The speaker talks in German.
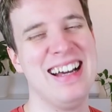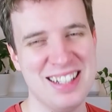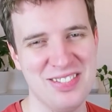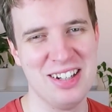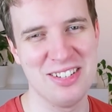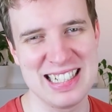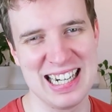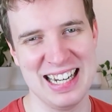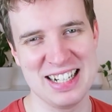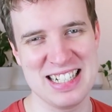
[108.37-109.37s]
das war ein
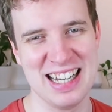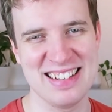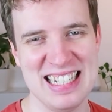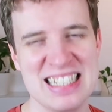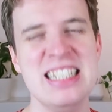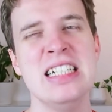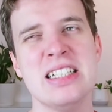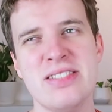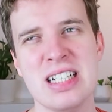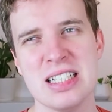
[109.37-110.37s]
lustiger kleiner Scherz, Nele.
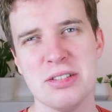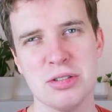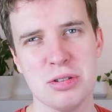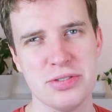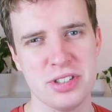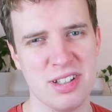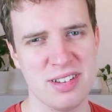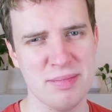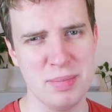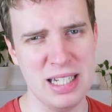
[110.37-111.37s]
War halt nur doof,
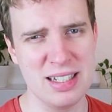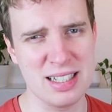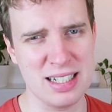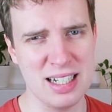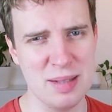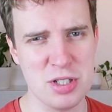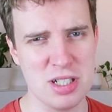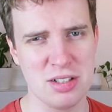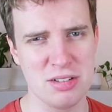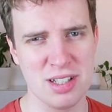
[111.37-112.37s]
dass Melina direkt daneben
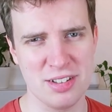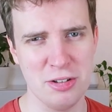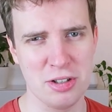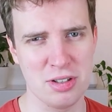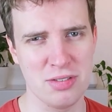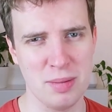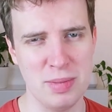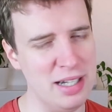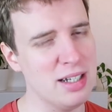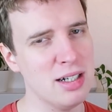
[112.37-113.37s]
stand und das hört. Und wenn
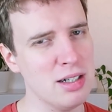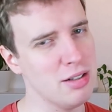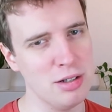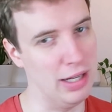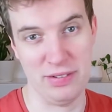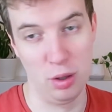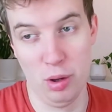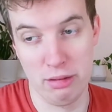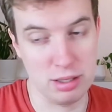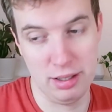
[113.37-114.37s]
Melina etwas
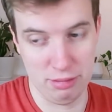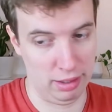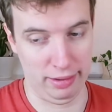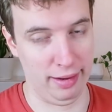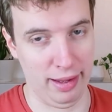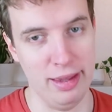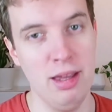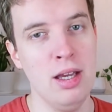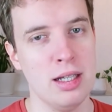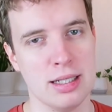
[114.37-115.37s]
hört, also ja
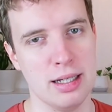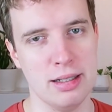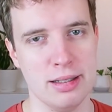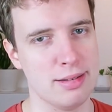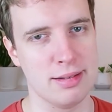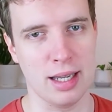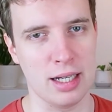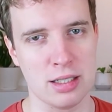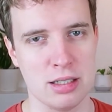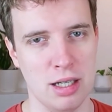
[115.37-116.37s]
generell, dann ist
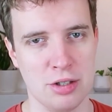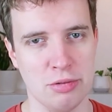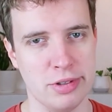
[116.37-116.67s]
direkt Land